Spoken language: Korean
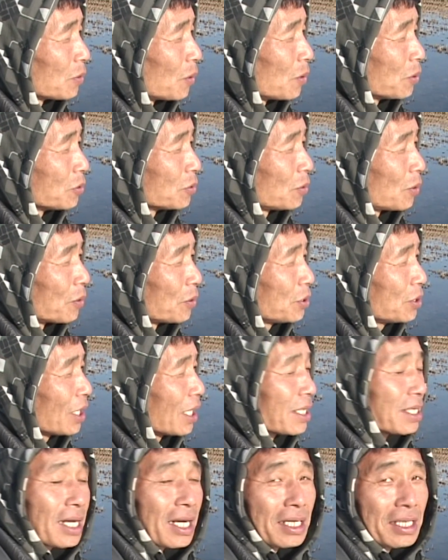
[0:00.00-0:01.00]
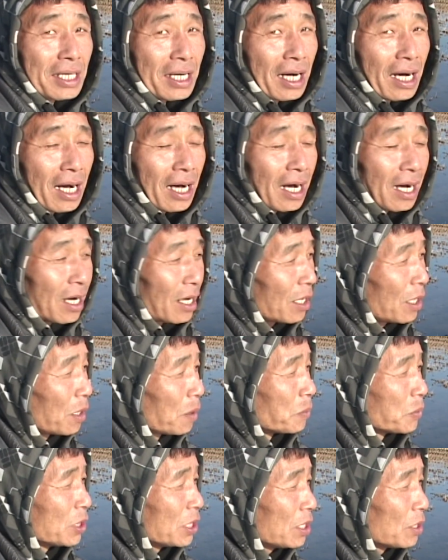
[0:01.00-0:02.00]
좋은 소리지가 있다니까
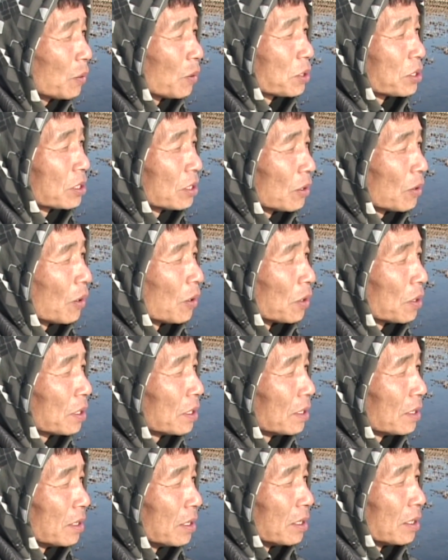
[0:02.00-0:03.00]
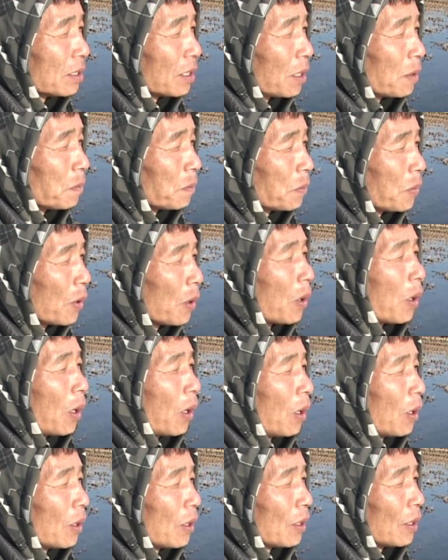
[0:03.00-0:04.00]
한번 이곳저곳 한번 보고
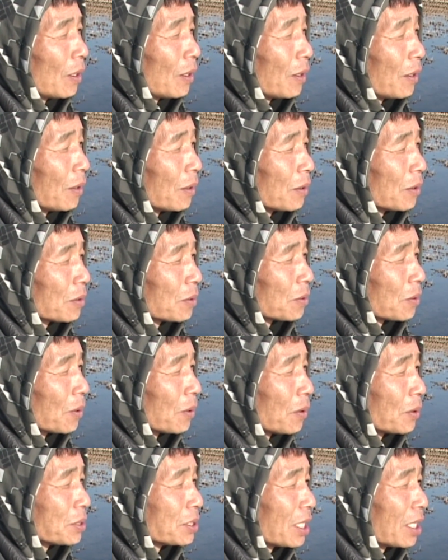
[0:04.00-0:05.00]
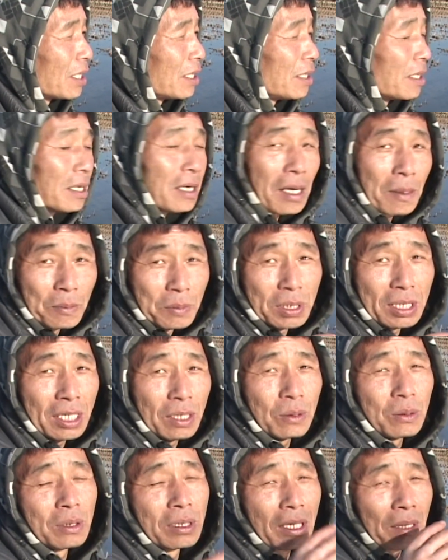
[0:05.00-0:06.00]
어또 자리를 한번
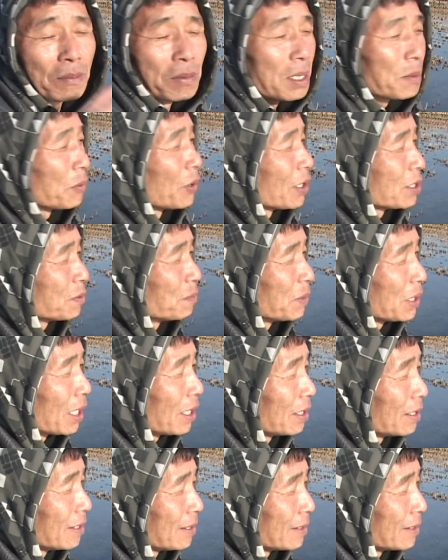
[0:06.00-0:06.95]
이동을 한번 해보겠습니다.